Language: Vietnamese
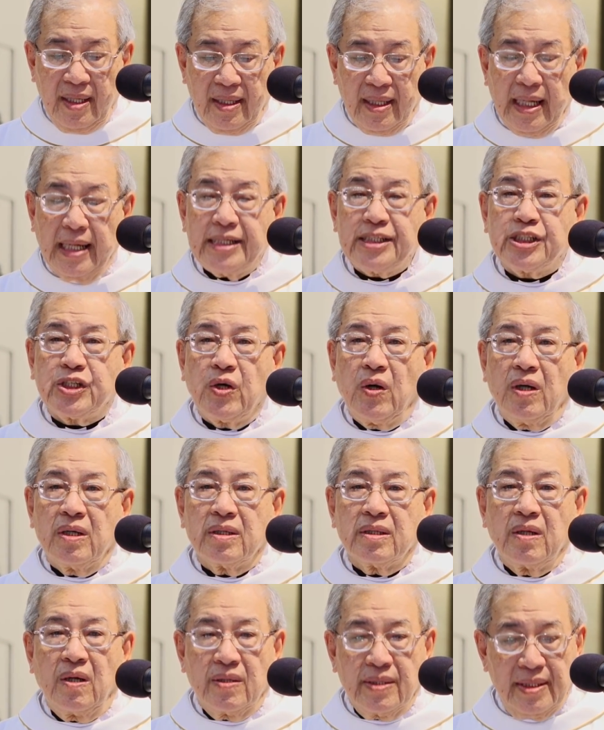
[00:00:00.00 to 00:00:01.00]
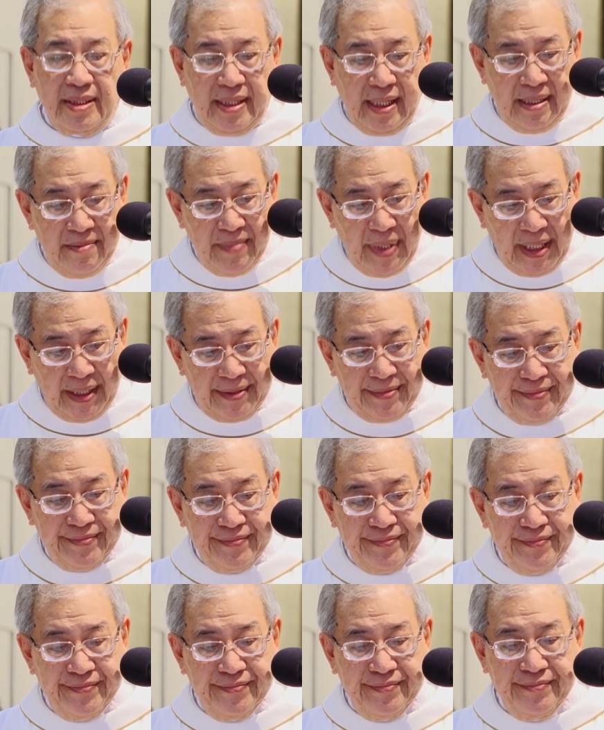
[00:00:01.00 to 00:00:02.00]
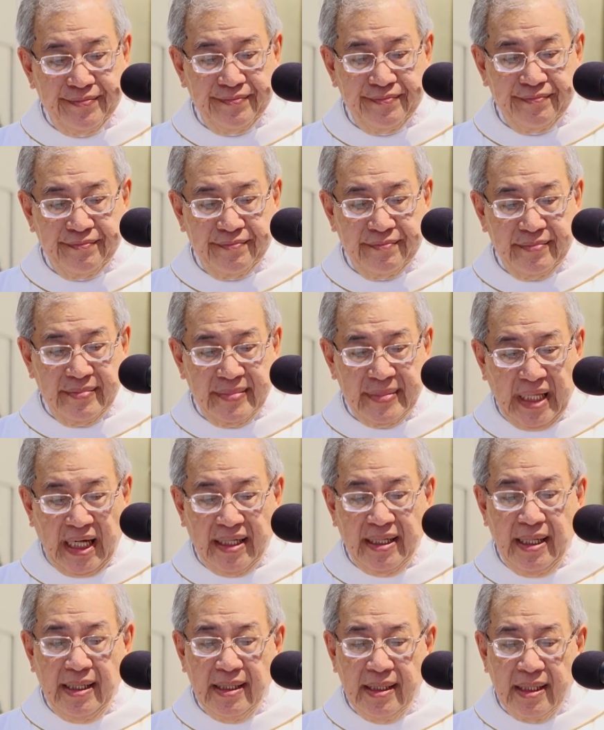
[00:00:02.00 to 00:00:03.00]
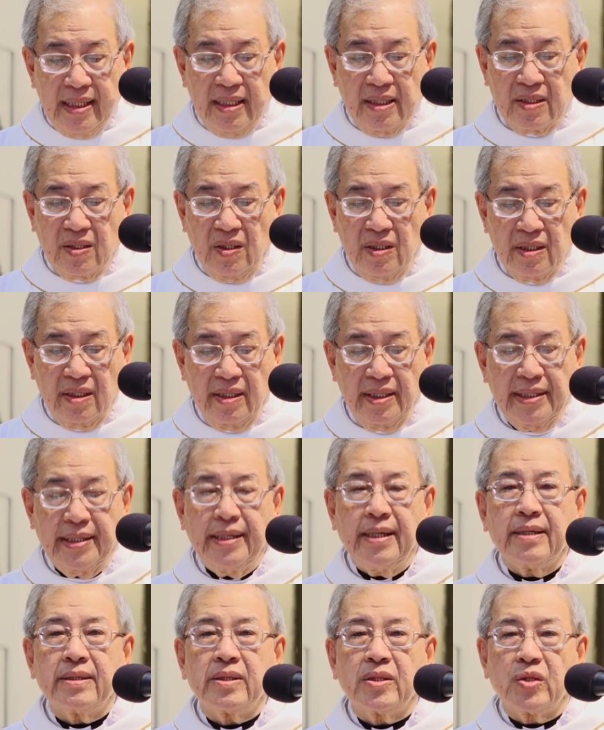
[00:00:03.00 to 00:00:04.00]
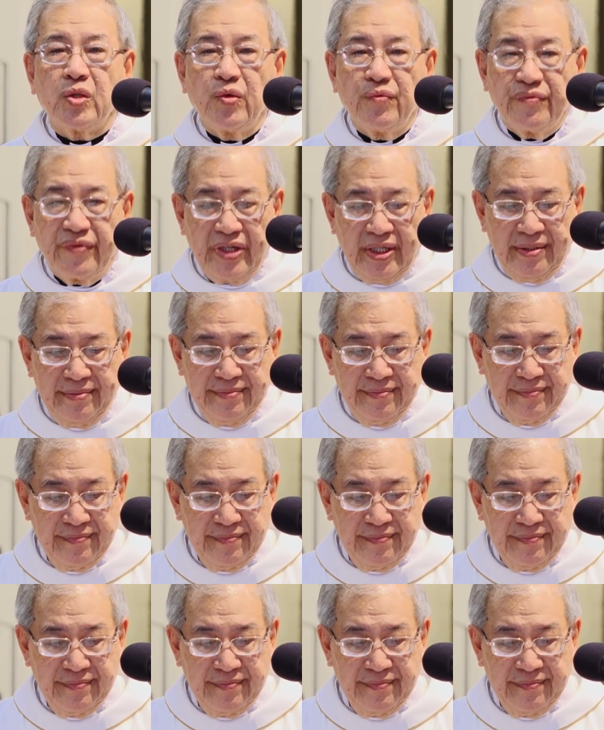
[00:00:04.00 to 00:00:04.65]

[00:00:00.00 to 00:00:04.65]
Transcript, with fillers: Ngài chọn đoạn tin mừng Đã đến giờ có người được tôn vinh